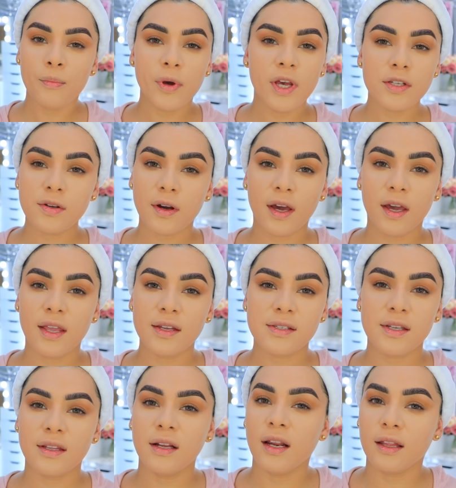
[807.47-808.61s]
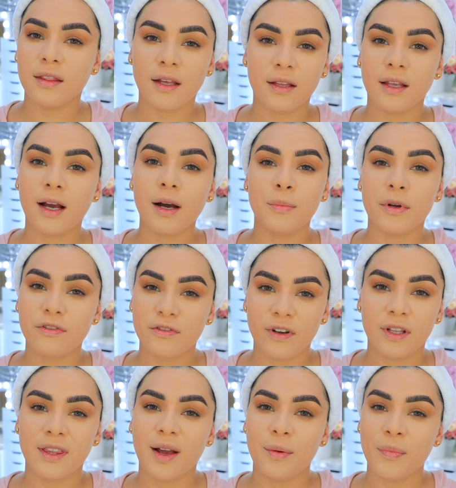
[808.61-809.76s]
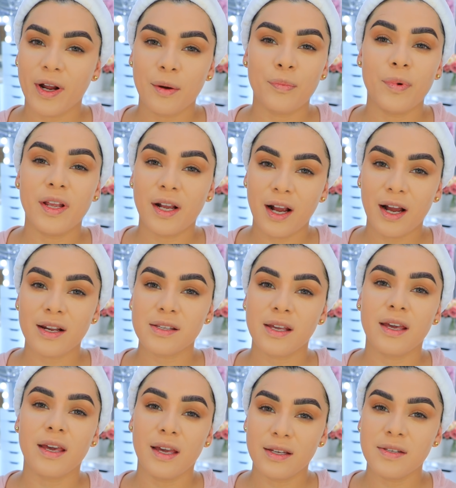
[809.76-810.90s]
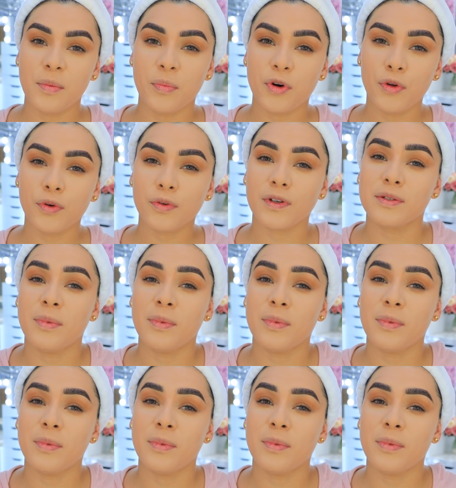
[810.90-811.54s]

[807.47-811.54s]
Pienso que ellas tienen la técnica perfecta para aplicarse este producto.